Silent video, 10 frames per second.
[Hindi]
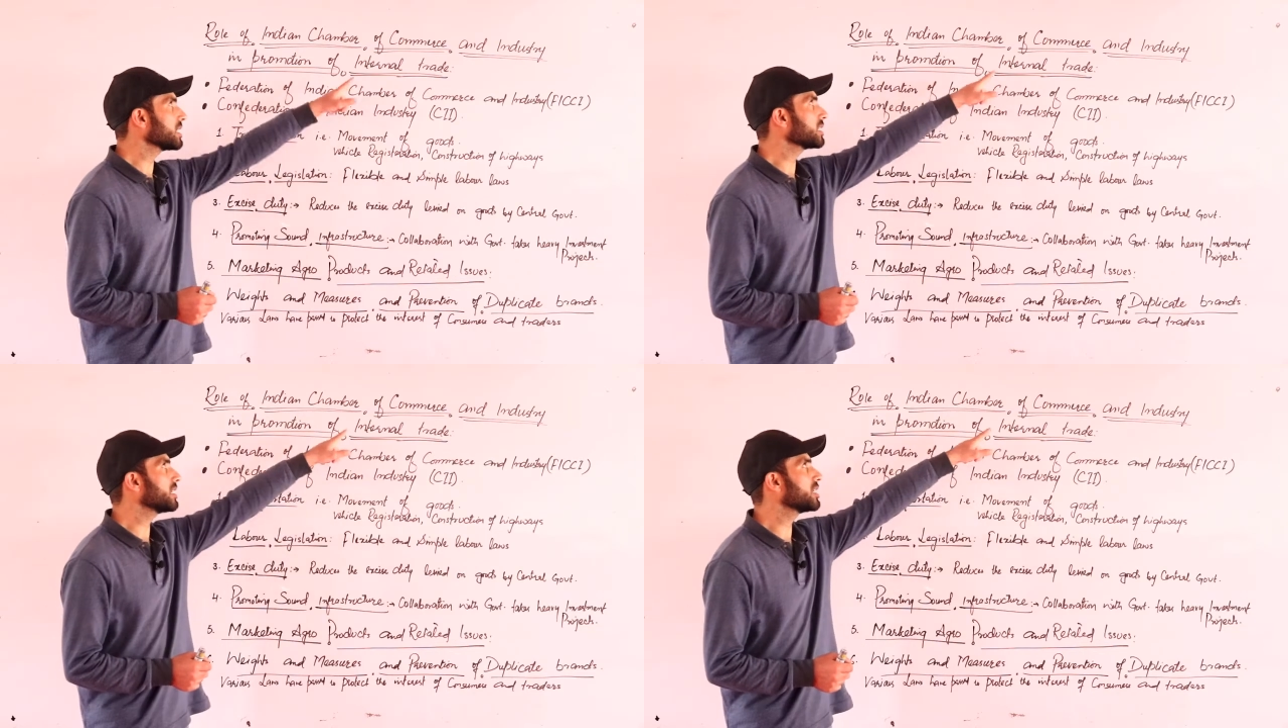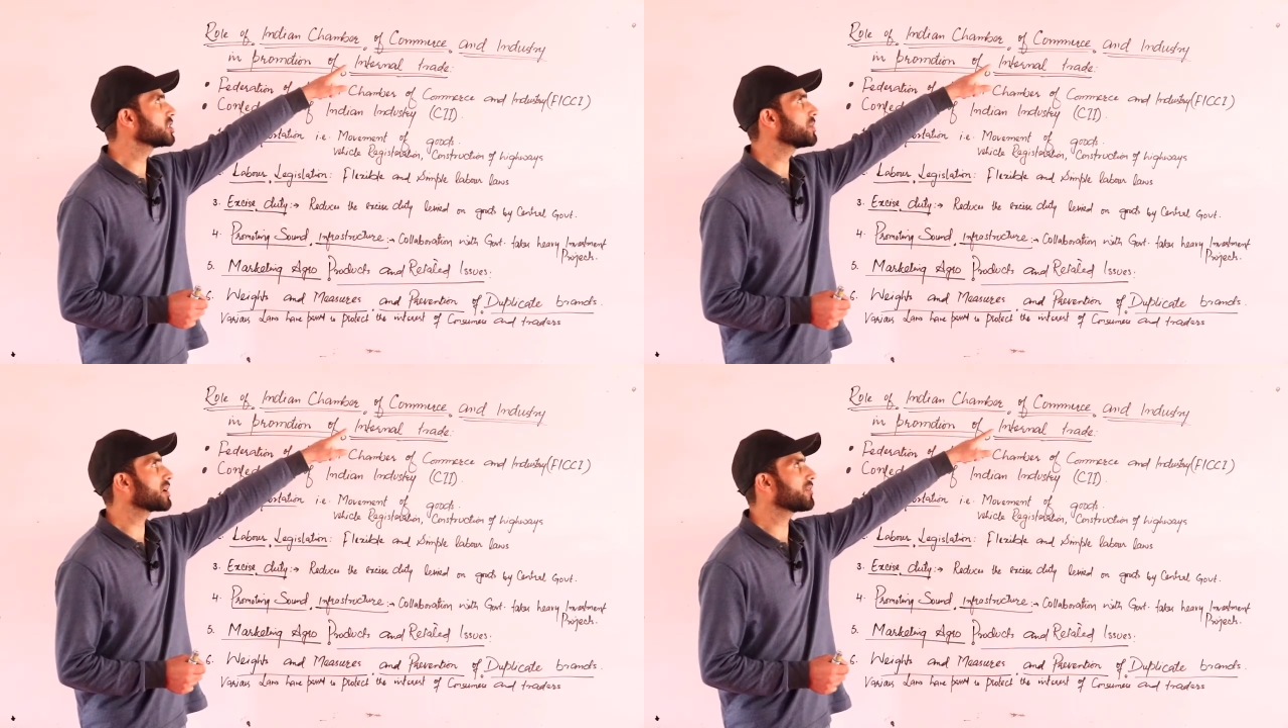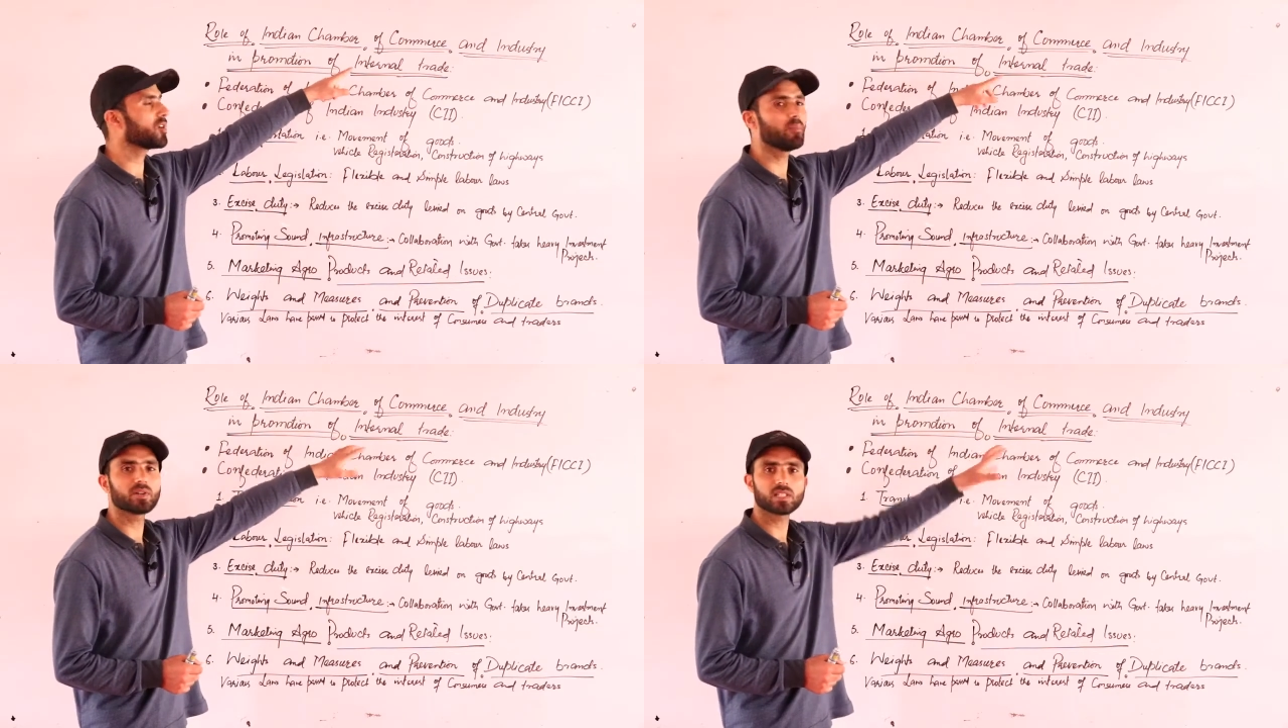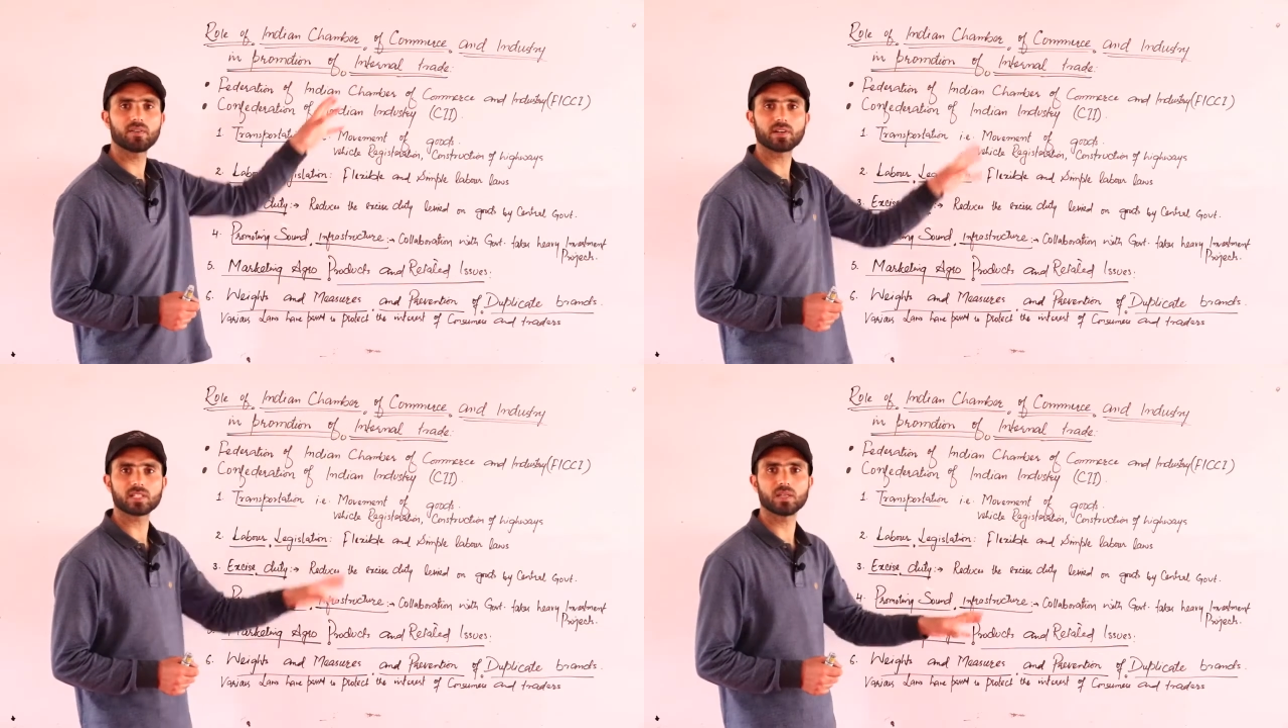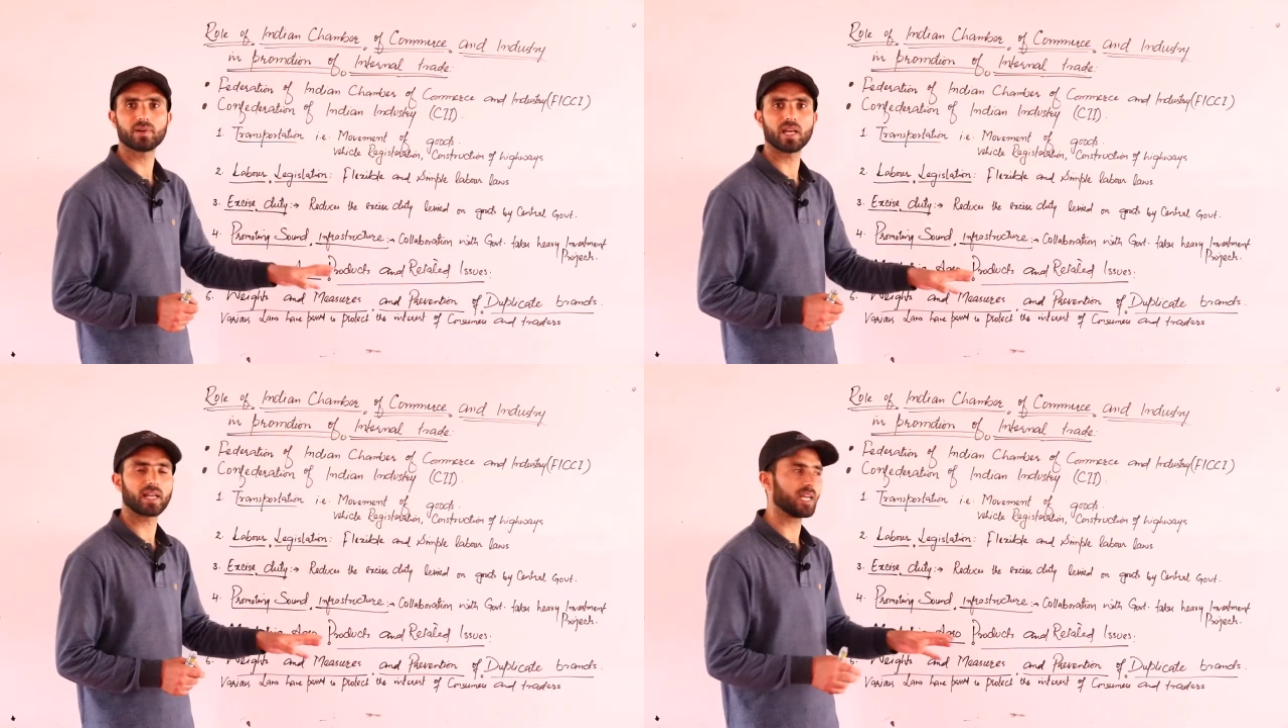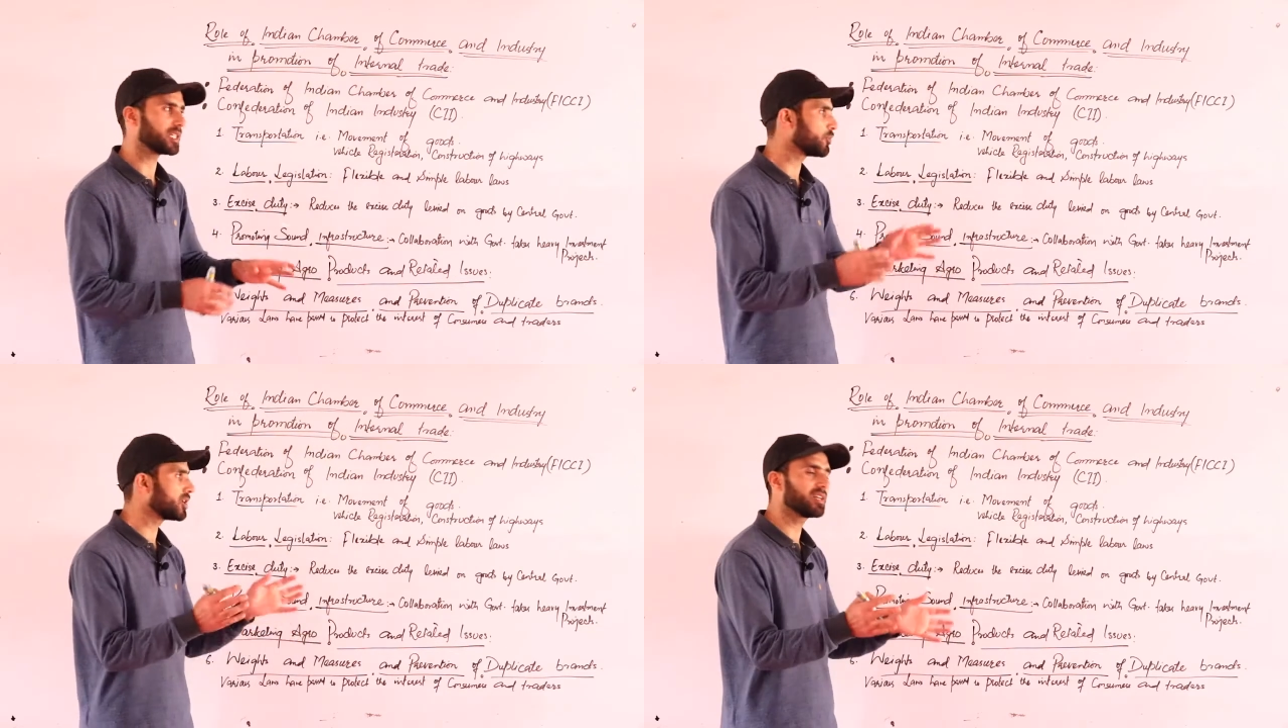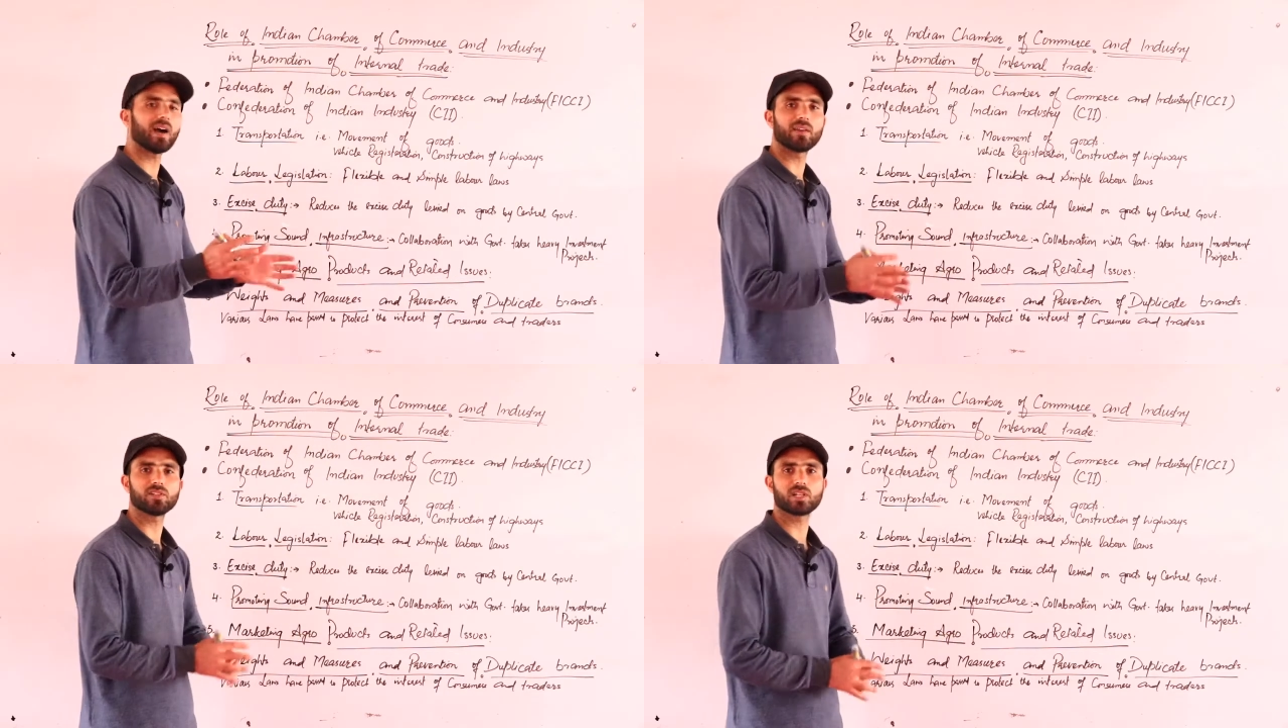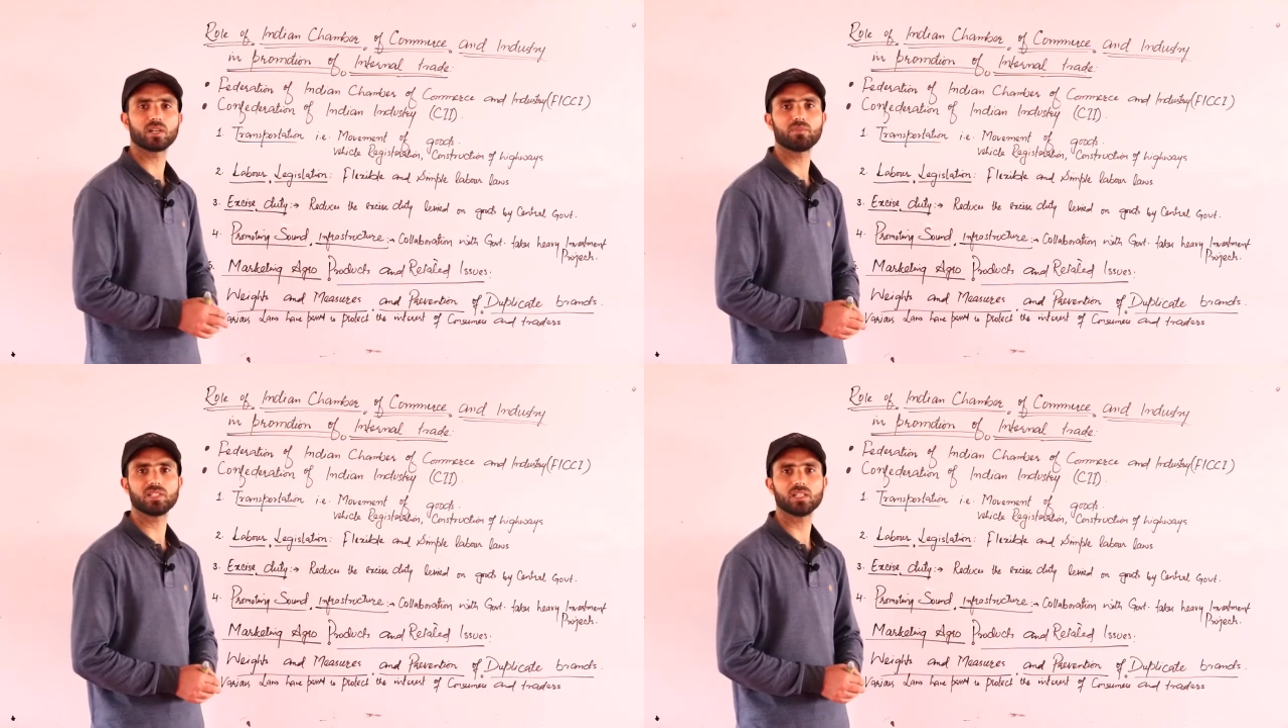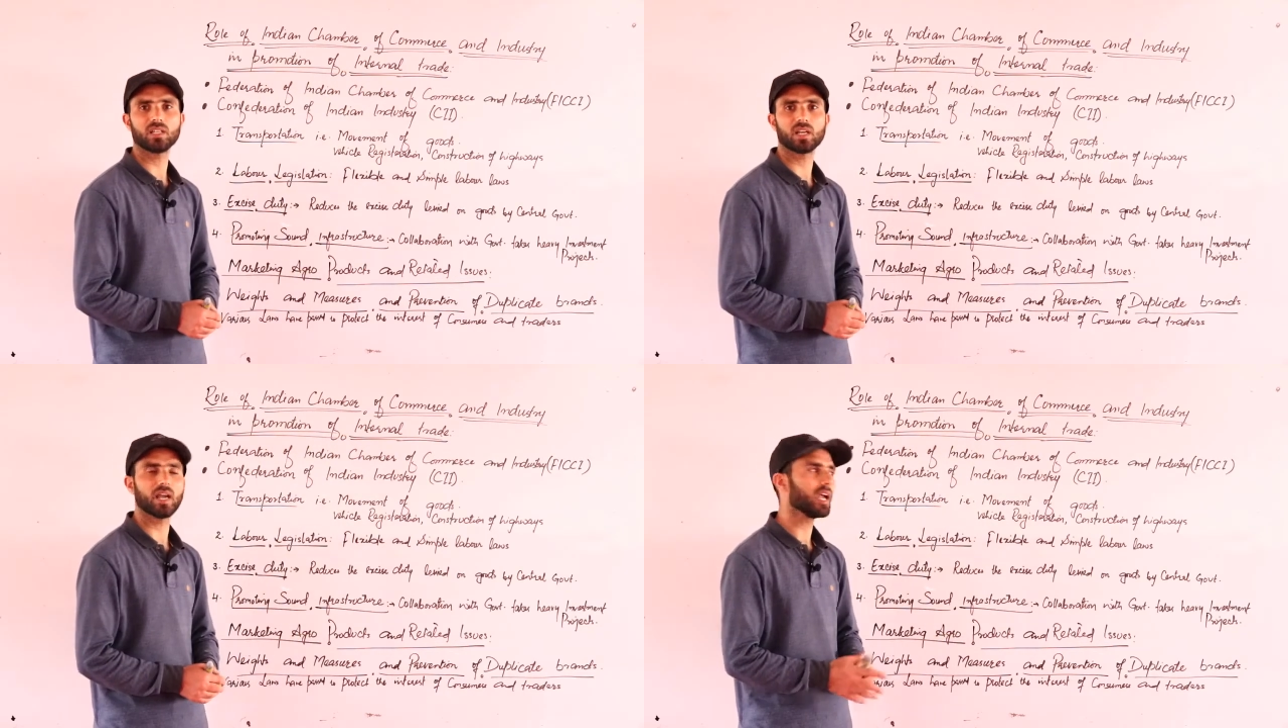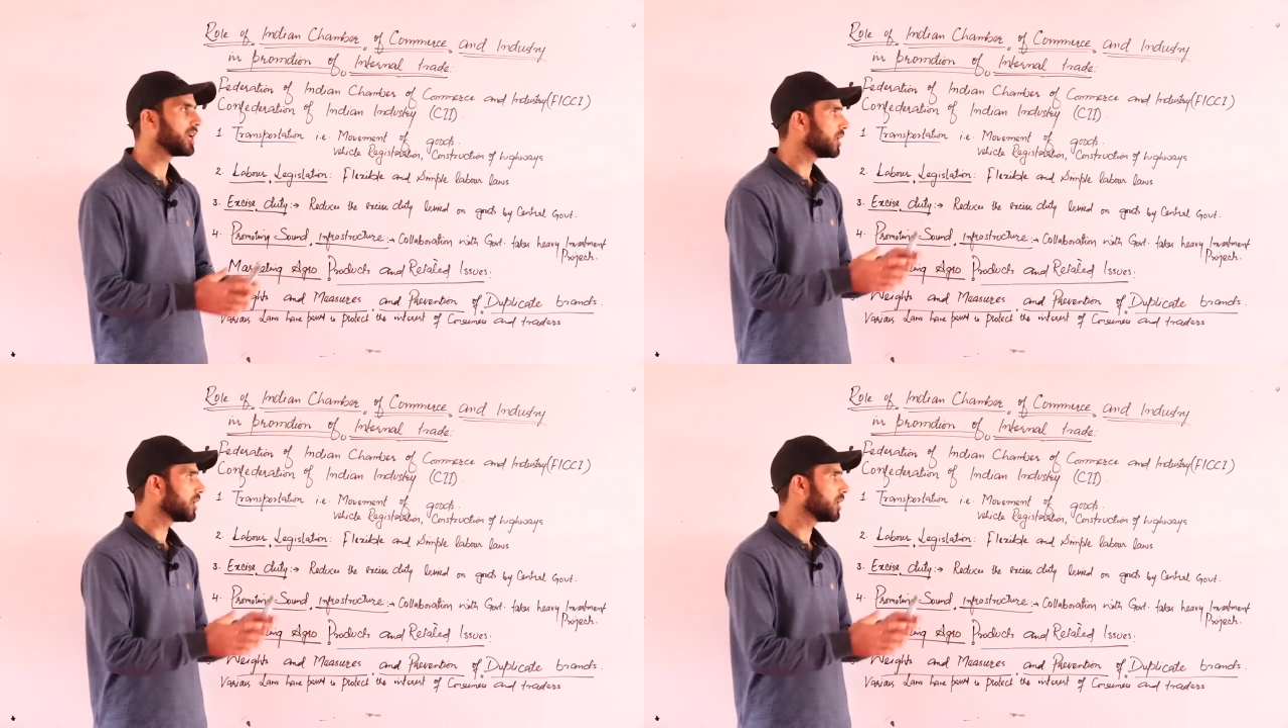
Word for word: इस इंडियन चेंबर ऑफ कॉमर्स की वजह से बनाया गया जब उन्होंने एनुअल जनरल मीटिंग की है